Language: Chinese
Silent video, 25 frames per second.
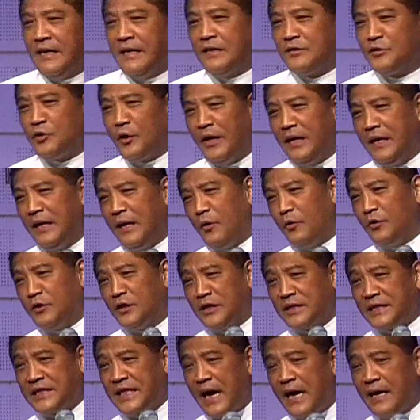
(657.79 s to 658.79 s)
所以呢，我
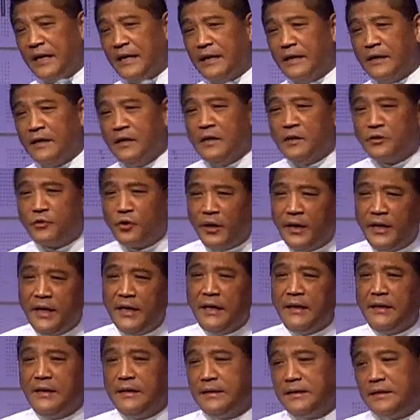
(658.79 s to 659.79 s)
就上瘾。所以
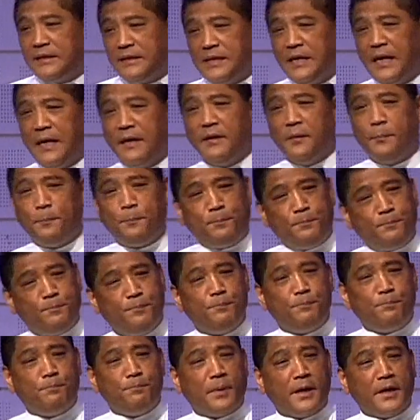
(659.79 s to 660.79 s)
呢，你亲爱的
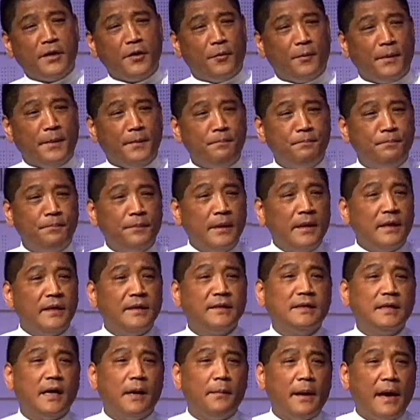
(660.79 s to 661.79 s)
朋友们，你
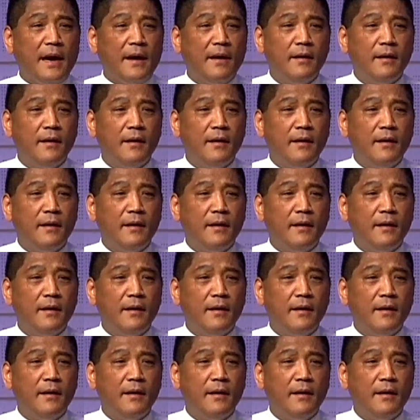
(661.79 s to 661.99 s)
知道吗？